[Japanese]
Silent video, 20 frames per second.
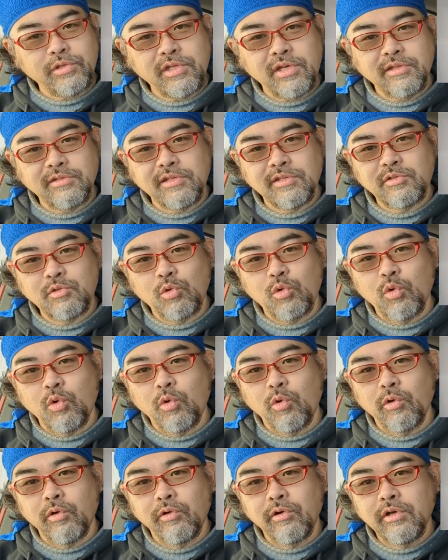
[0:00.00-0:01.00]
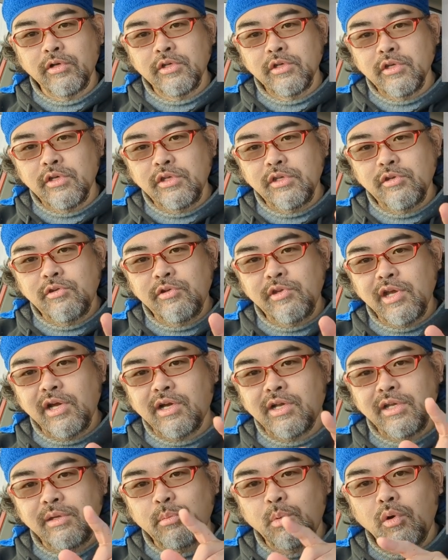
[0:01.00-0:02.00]
リシラスですとこう緩や
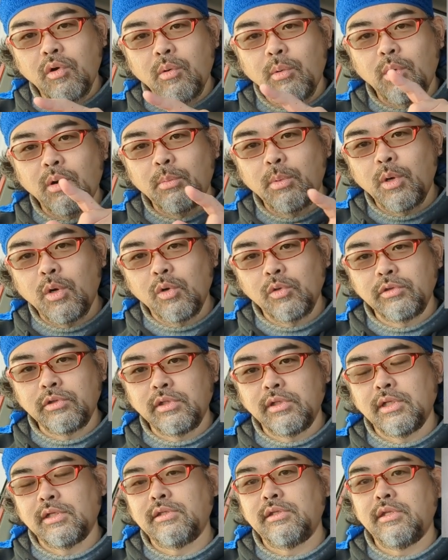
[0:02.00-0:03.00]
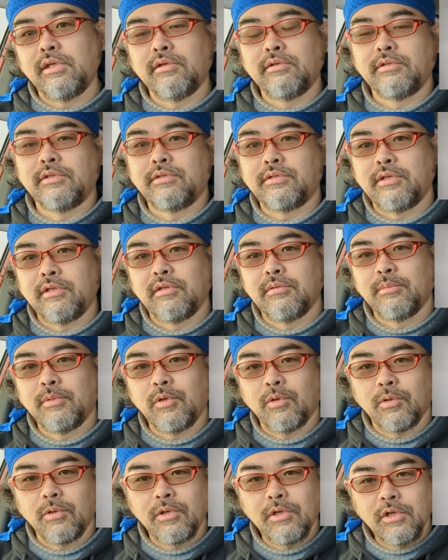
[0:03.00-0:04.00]
かにボコボコボコってなってるんですけど
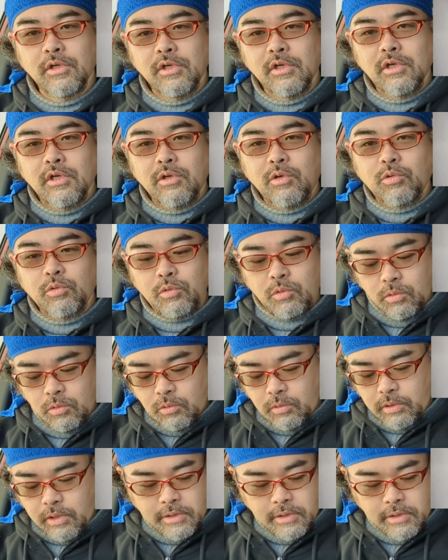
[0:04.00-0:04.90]
もこの